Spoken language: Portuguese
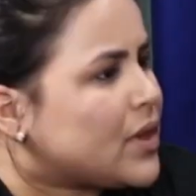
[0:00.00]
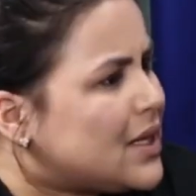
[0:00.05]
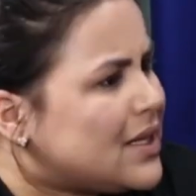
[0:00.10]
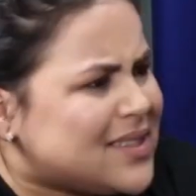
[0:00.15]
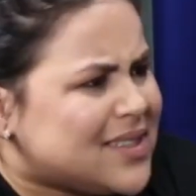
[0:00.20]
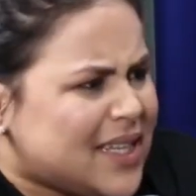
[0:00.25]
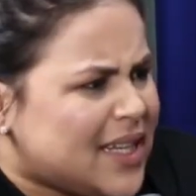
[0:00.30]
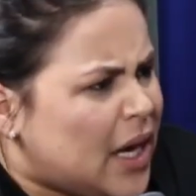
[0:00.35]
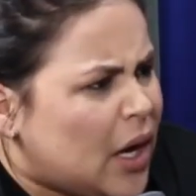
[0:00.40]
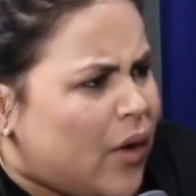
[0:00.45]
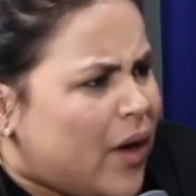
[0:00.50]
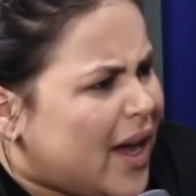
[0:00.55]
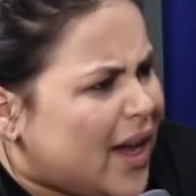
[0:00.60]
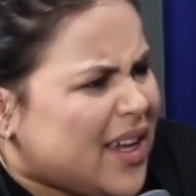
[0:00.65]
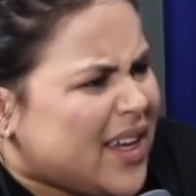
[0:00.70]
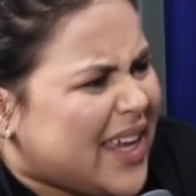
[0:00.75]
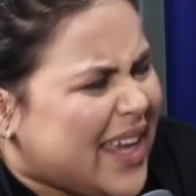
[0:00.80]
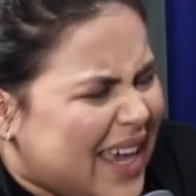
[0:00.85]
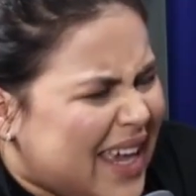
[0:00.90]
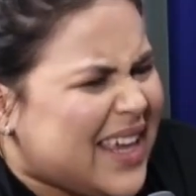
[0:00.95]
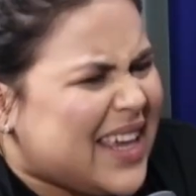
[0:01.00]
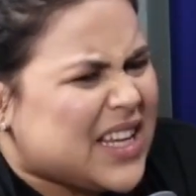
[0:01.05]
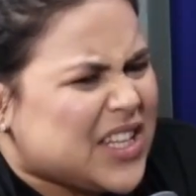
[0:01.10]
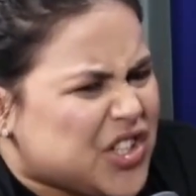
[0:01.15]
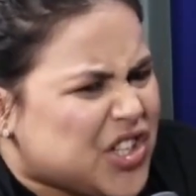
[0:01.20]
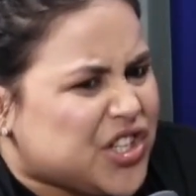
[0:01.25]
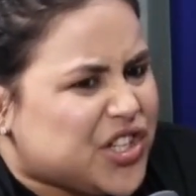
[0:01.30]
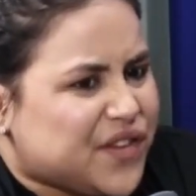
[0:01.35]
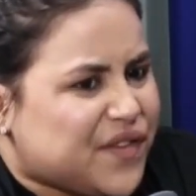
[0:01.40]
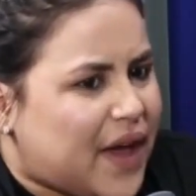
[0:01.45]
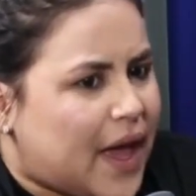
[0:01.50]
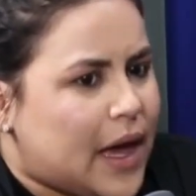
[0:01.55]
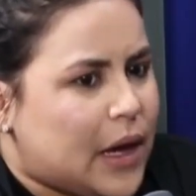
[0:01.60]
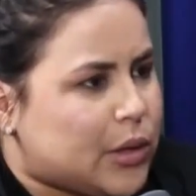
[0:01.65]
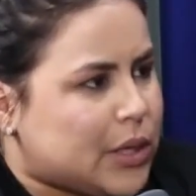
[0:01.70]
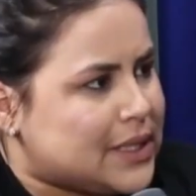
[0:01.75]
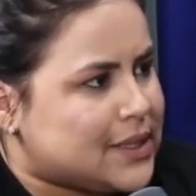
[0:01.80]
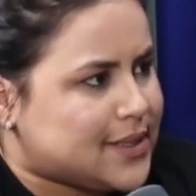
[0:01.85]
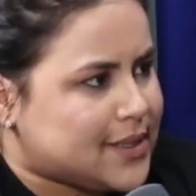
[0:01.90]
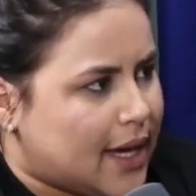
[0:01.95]
Senão, quem que a gente vai
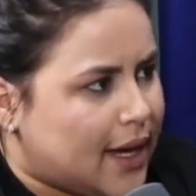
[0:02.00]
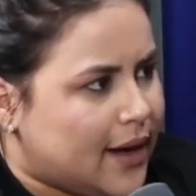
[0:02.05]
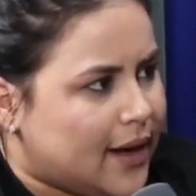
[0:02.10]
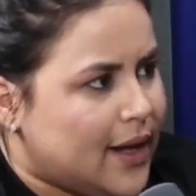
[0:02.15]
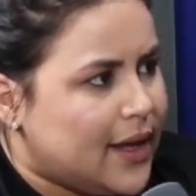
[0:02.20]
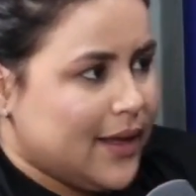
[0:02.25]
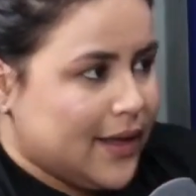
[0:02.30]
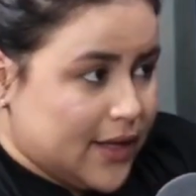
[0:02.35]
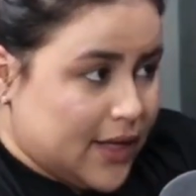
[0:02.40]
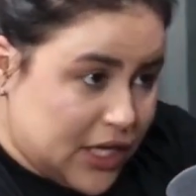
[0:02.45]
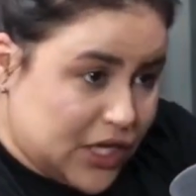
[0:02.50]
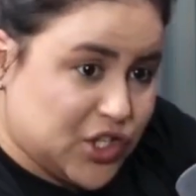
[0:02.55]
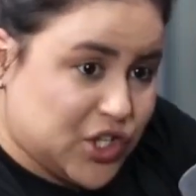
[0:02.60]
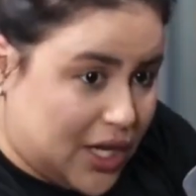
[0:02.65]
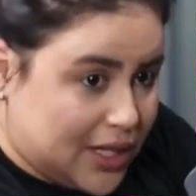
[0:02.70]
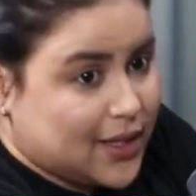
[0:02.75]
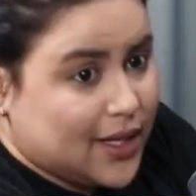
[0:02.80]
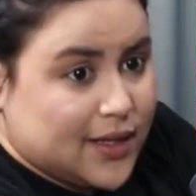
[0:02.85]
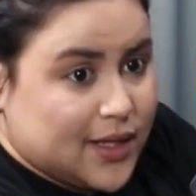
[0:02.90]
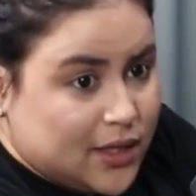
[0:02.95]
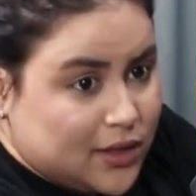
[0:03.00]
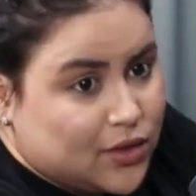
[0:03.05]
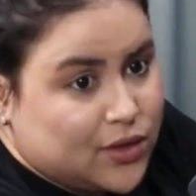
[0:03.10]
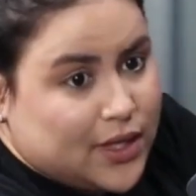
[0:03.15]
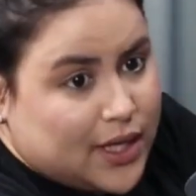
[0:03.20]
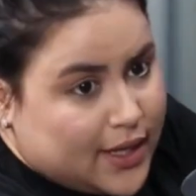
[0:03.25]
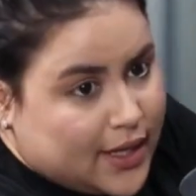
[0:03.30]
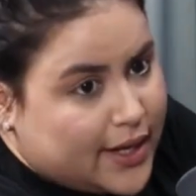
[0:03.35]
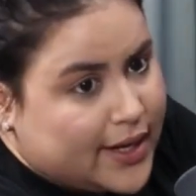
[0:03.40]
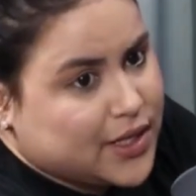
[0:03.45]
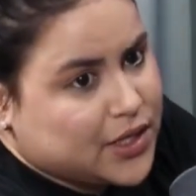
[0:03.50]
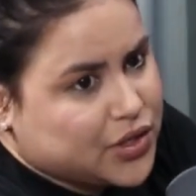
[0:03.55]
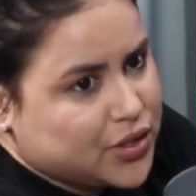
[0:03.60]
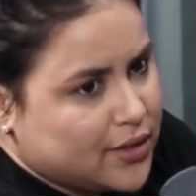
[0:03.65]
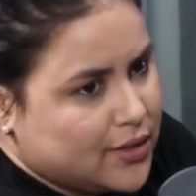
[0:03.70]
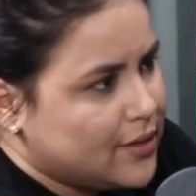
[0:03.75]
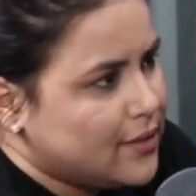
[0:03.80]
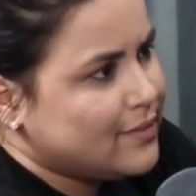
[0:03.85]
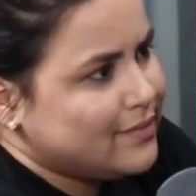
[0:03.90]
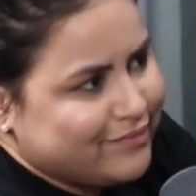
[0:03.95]
alcançar? Quem já está dentro da
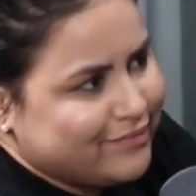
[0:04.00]
igreja.